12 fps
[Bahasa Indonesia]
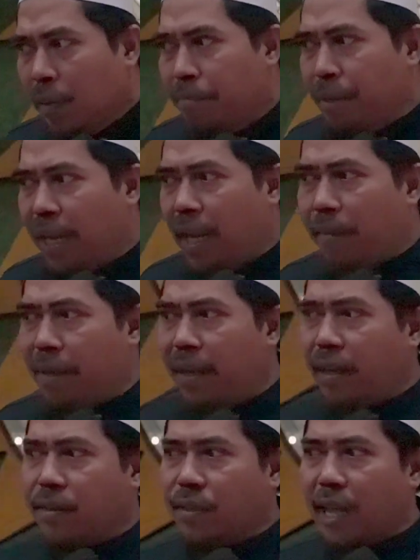Bila
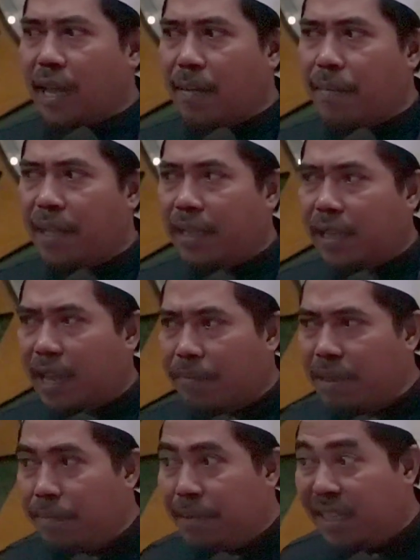mana sahabat
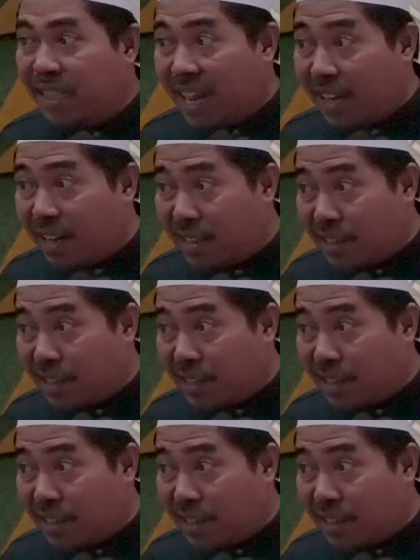Nabi bicara